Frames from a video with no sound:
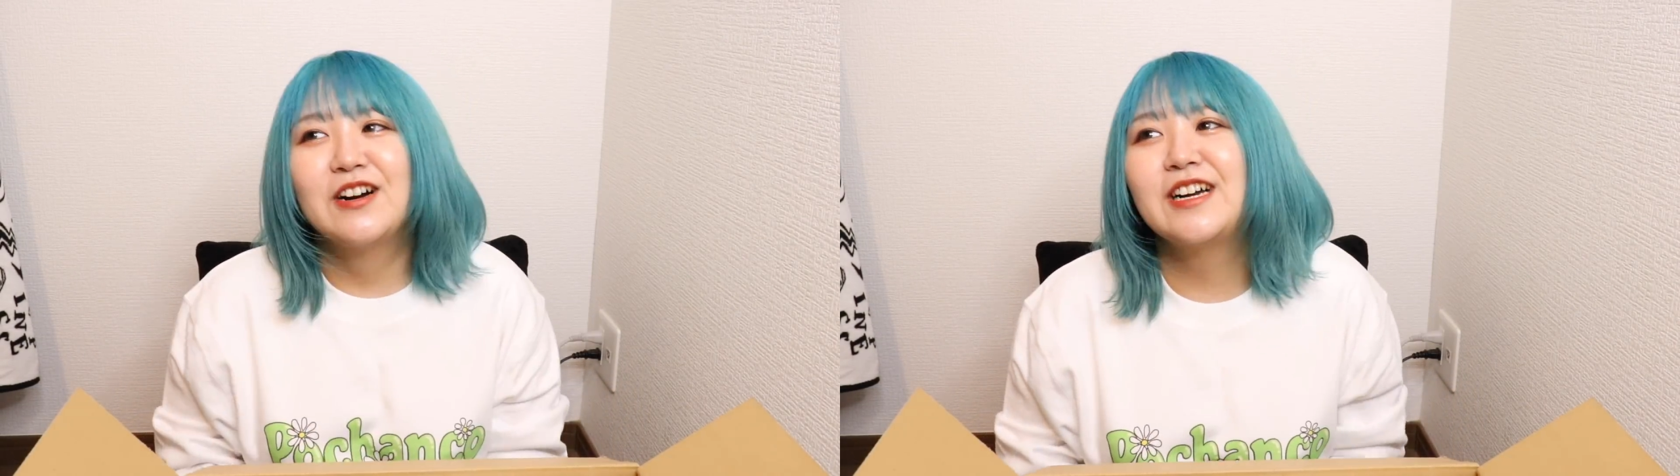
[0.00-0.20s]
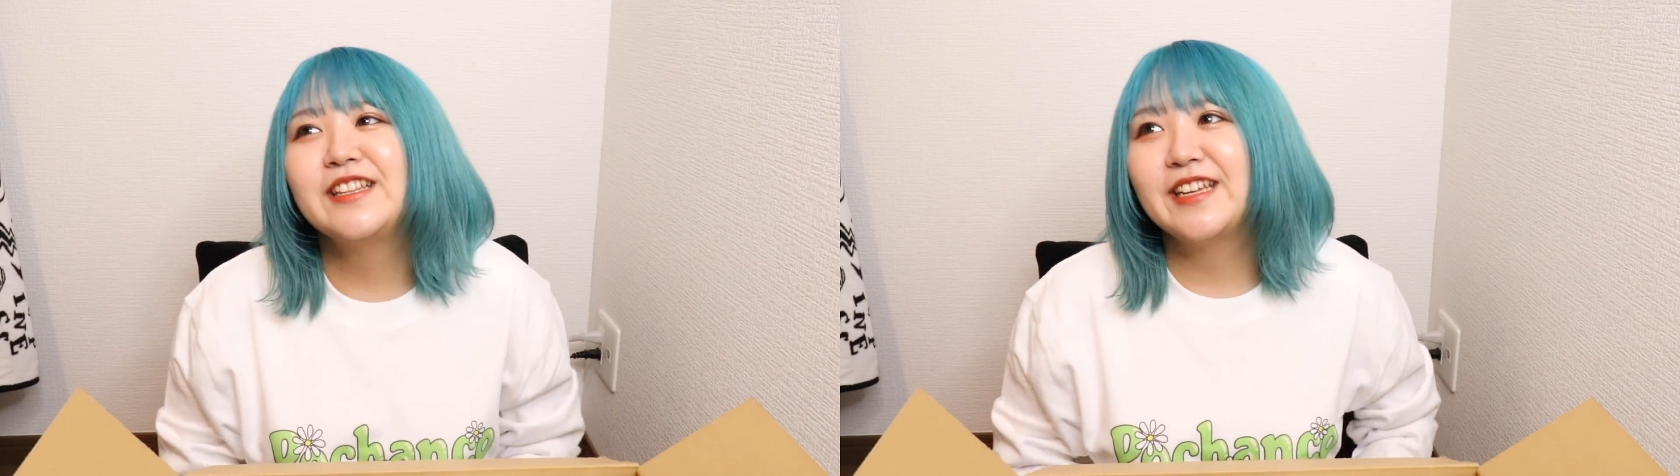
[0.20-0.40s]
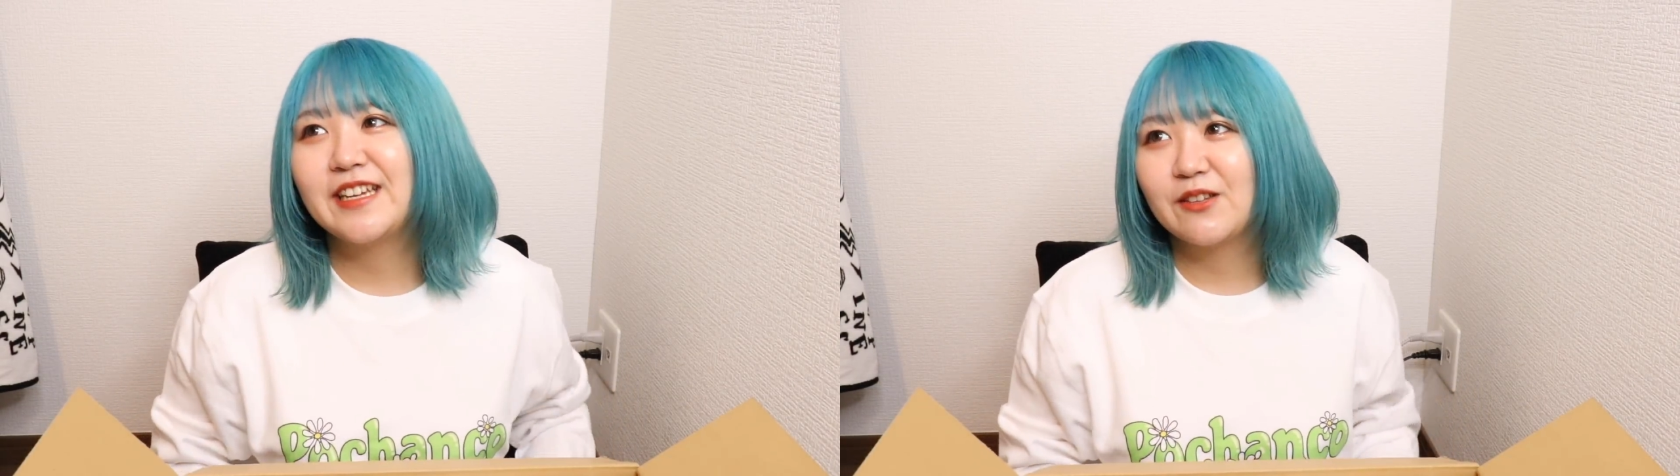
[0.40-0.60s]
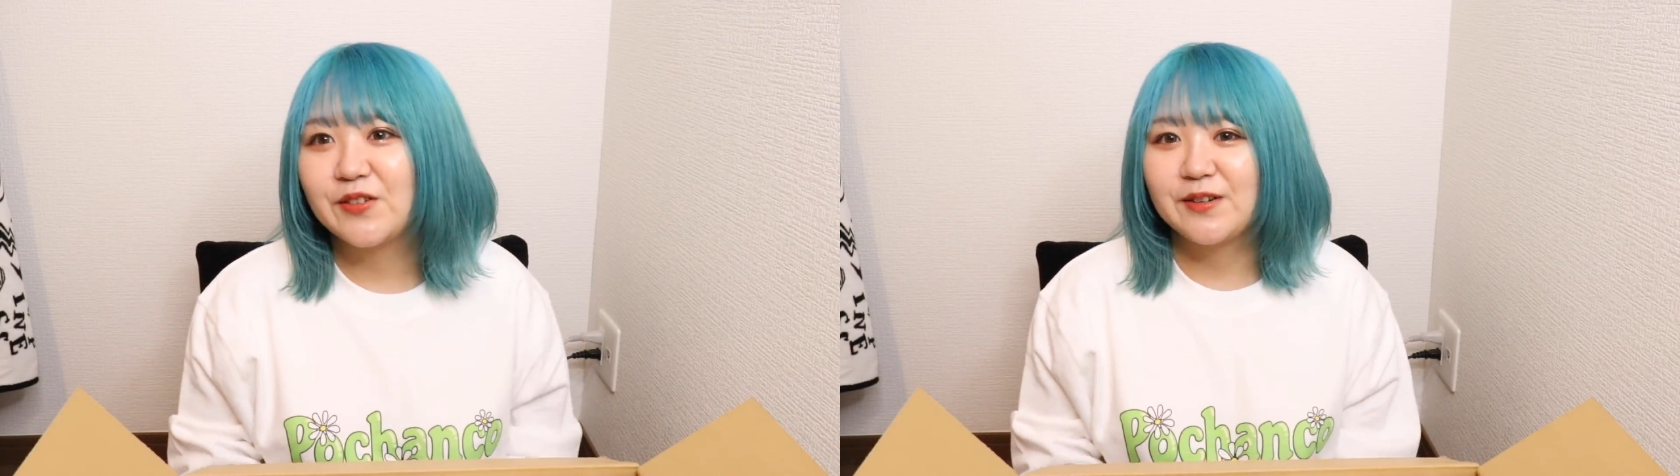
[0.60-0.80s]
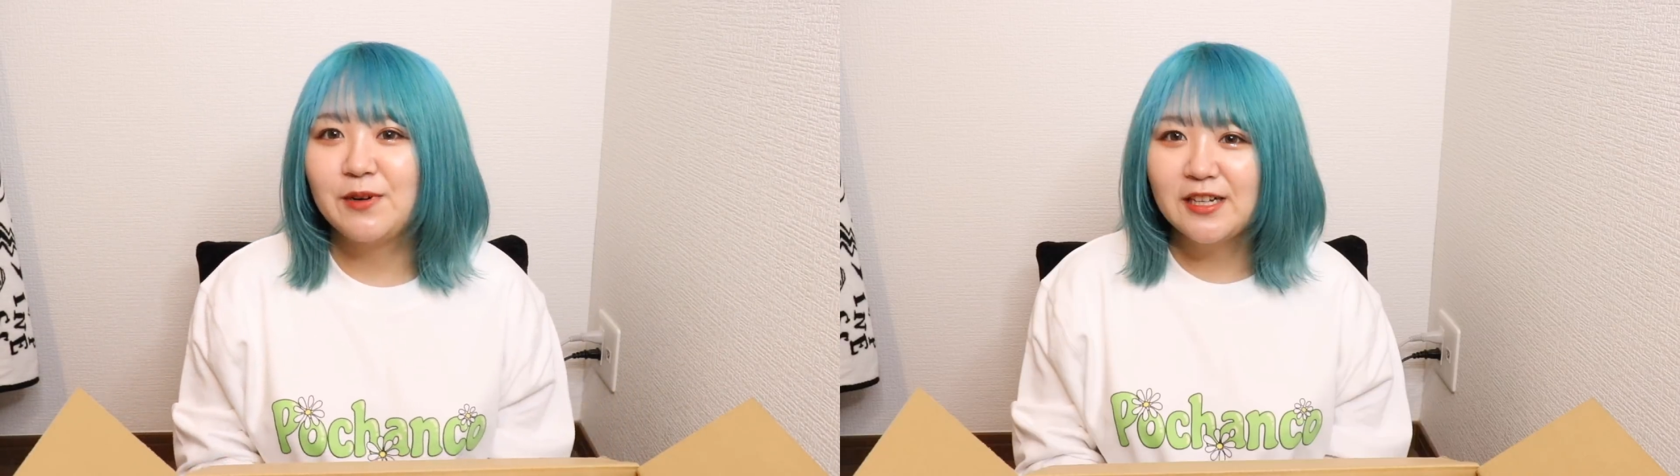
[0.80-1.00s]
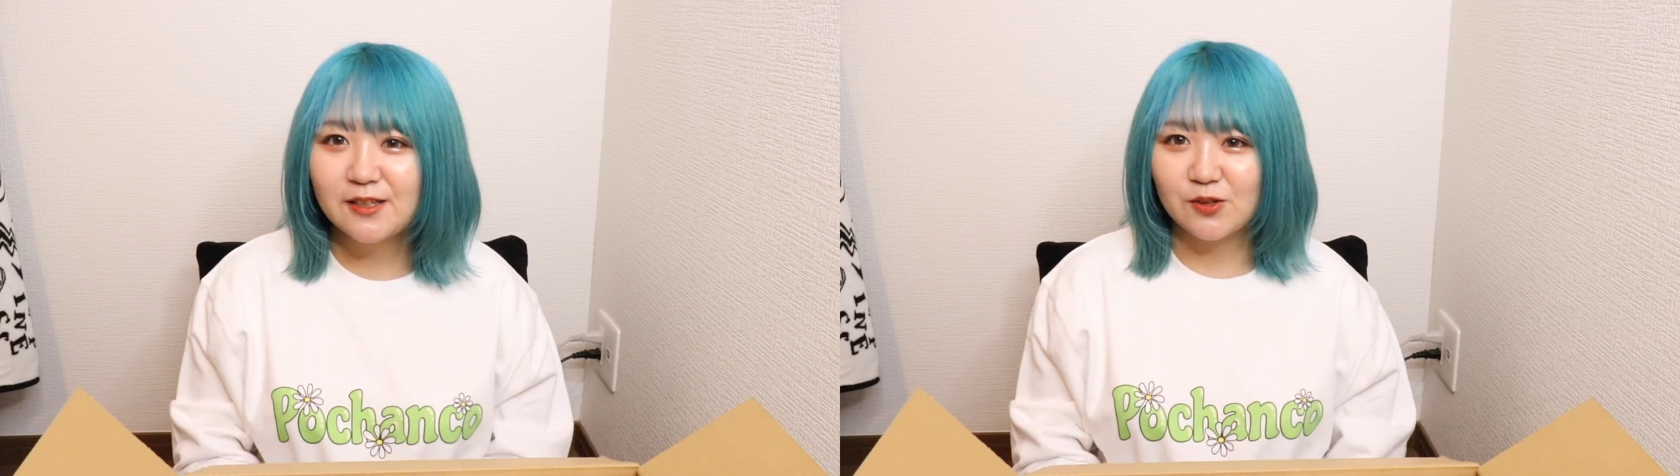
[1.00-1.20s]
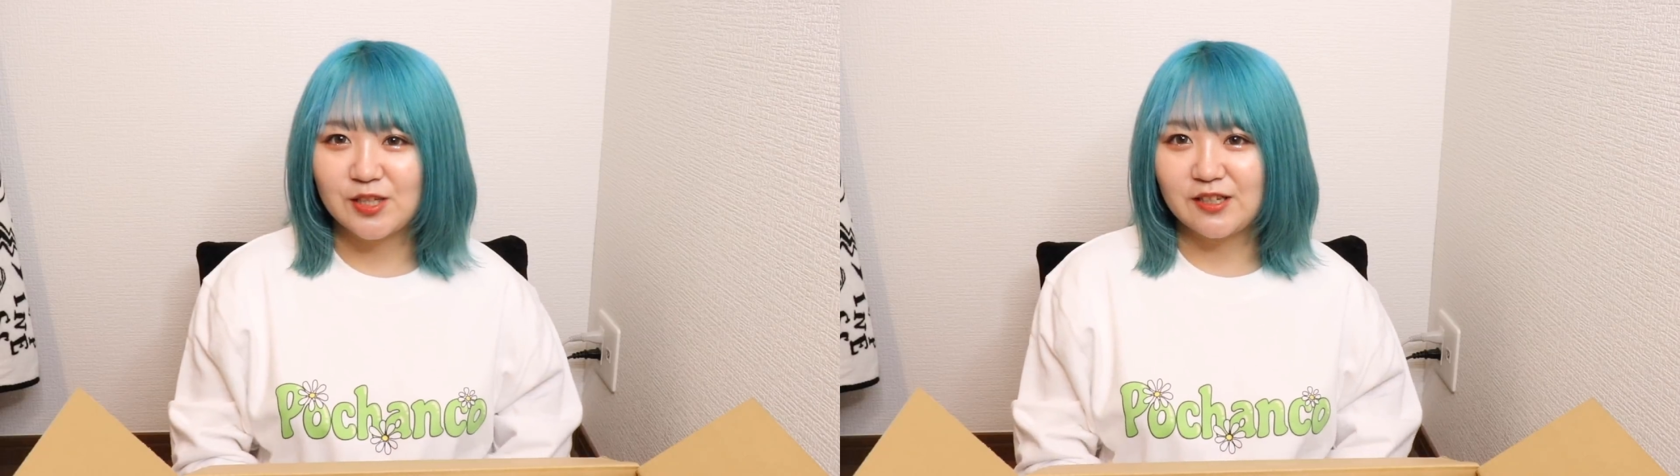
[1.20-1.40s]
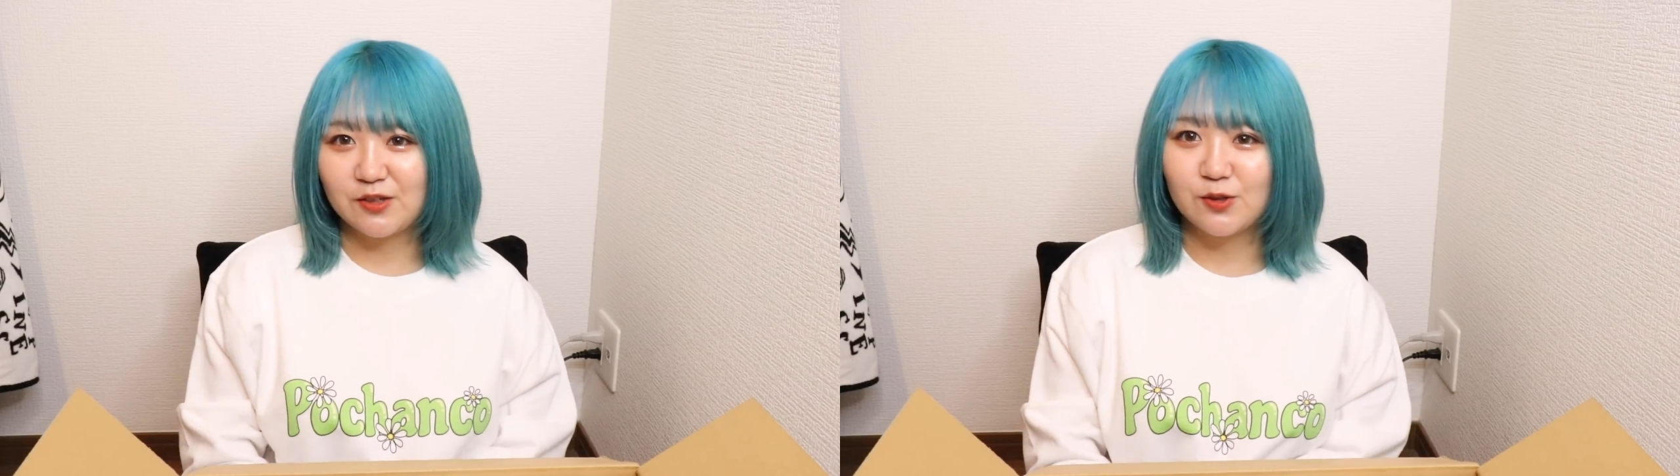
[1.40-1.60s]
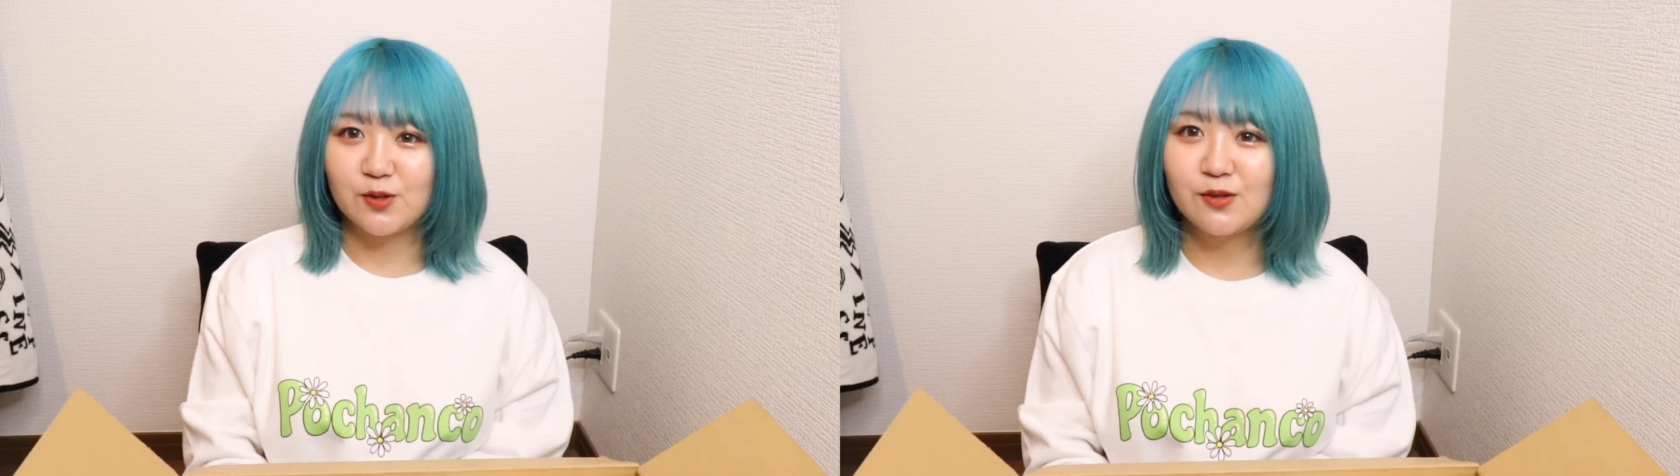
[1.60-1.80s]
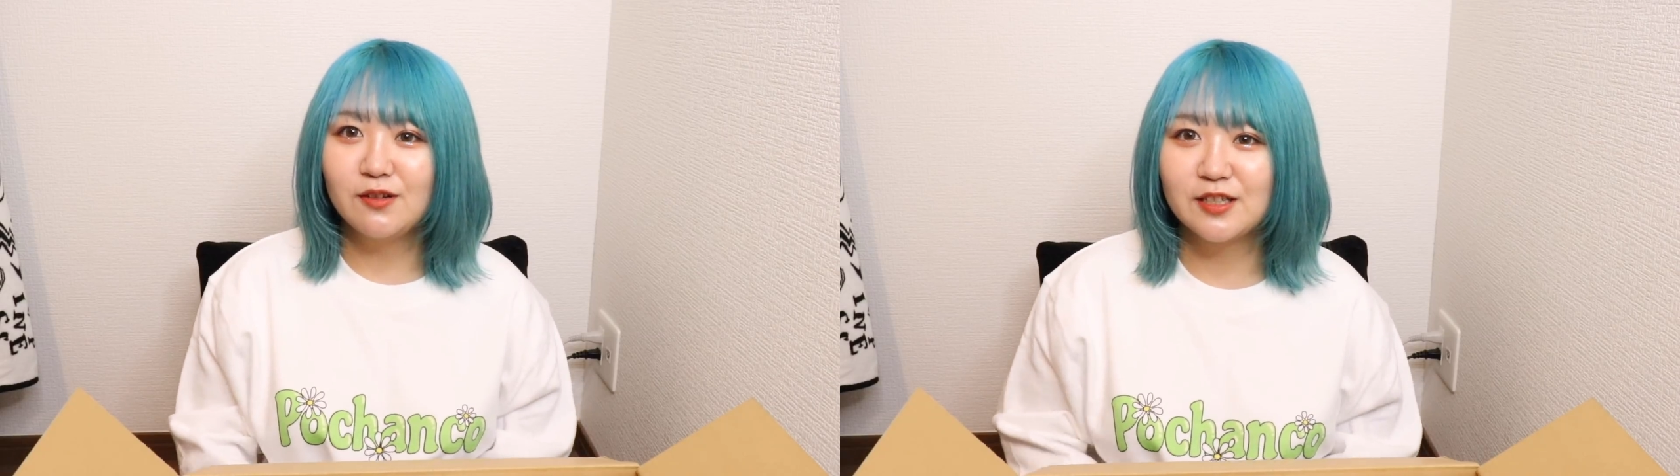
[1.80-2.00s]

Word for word: わかんないけどさ、ファンとしてはちょっとそ